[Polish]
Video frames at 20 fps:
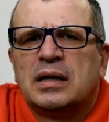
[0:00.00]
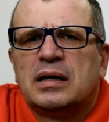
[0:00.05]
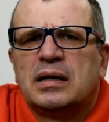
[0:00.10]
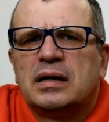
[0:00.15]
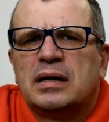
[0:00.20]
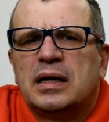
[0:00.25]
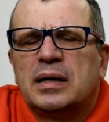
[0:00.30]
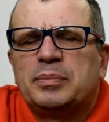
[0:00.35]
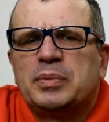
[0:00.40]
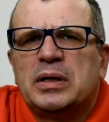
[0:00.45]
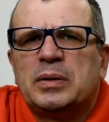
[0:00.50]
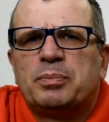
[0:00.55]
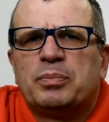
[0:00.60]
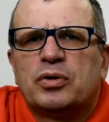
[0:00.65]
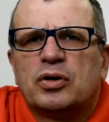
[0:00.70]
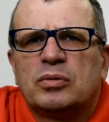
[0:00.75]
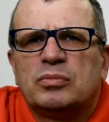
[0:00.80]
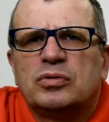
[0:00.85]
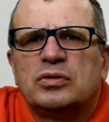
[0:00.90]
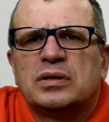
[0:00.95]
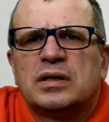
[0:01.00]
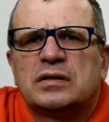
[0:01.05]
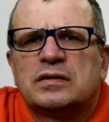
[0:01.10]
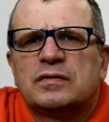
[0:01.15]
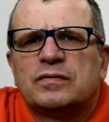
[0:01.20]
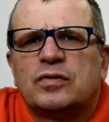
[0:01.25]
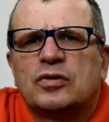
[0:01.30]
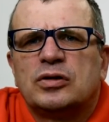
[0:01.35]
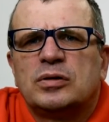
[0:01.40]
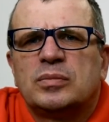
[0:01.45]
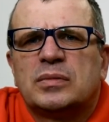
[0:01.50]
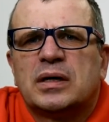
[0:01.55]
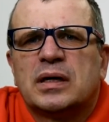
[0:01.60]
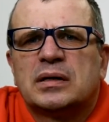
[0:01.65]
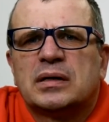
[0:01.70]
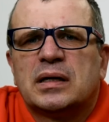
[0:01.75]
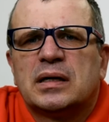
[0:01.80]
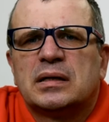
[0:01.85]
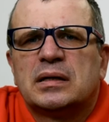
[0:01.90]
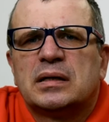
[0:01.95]
lepiej promuj na swoim
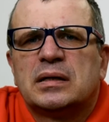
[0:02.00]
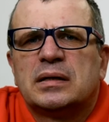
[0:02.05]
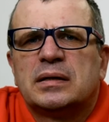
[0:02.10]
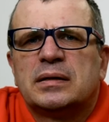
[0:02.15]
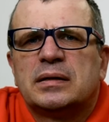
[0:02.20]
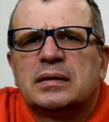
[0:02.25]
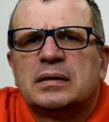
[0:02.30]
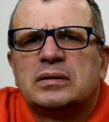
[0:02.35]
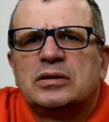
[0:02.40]
kanale,